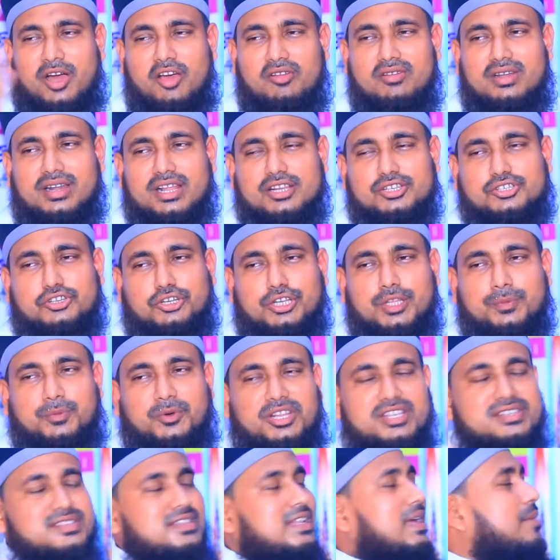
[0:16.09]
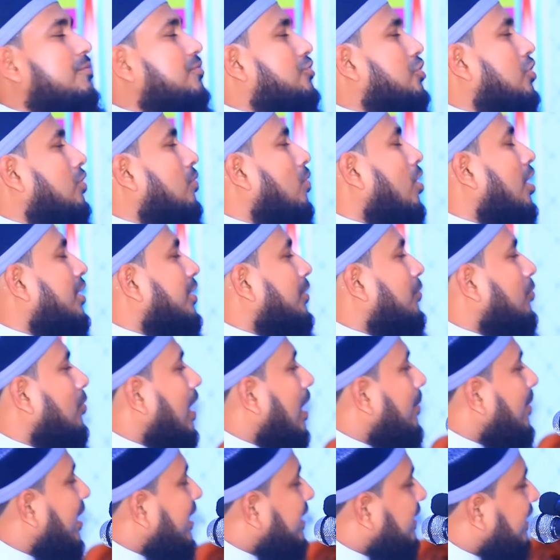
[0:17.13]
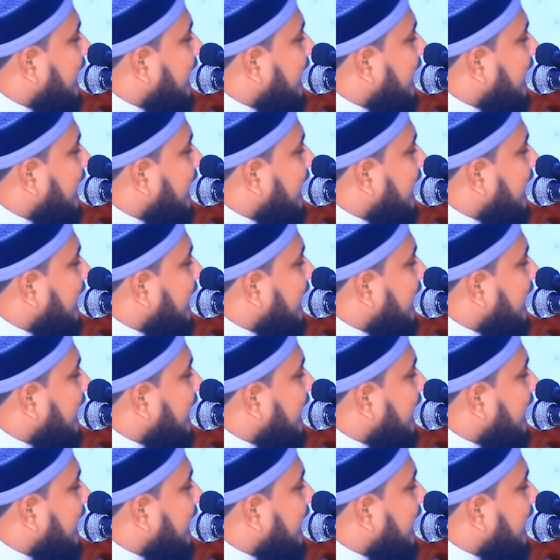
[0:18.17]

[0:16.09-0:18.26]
মৌলানা শরীফুল ইসলাম সহ অনেক ওলামাই